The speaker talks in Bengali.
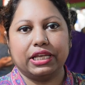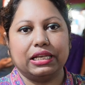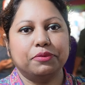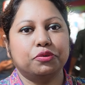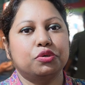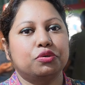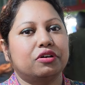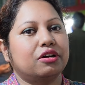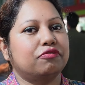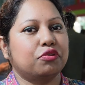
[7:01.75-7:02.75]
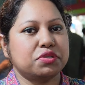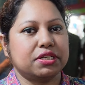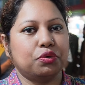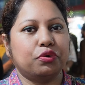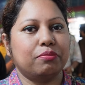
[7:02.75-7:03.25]
খেলাম ওগুলো ওনারা
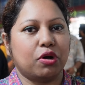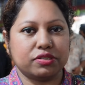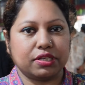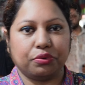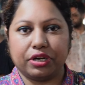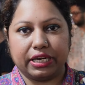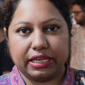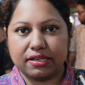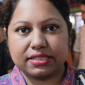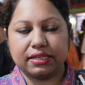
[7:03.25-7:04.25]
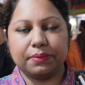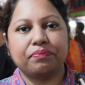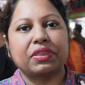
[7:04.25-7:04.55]
ফ্রোজেন করে বক্সে করে নিয়ে আসেন